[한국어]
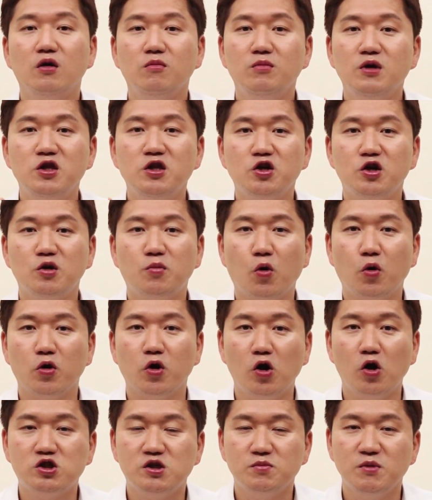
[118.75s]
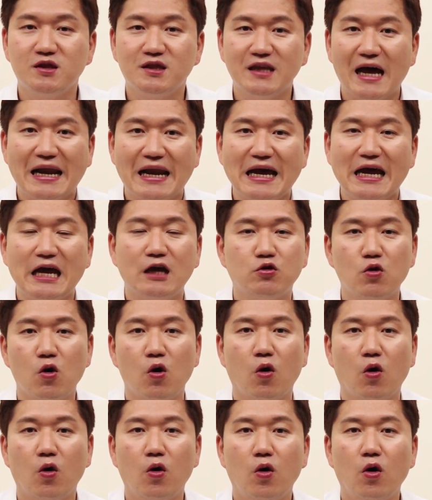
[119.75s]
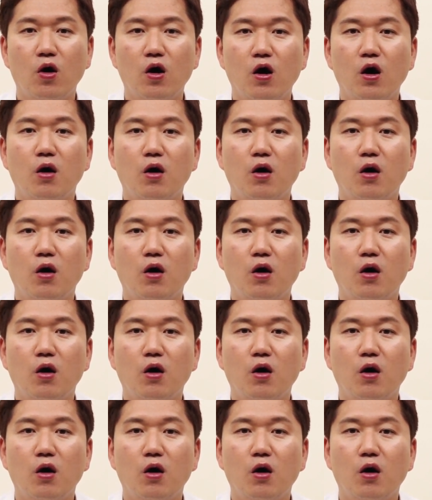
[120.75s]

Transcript: 미드를 보고 열심히 따라해도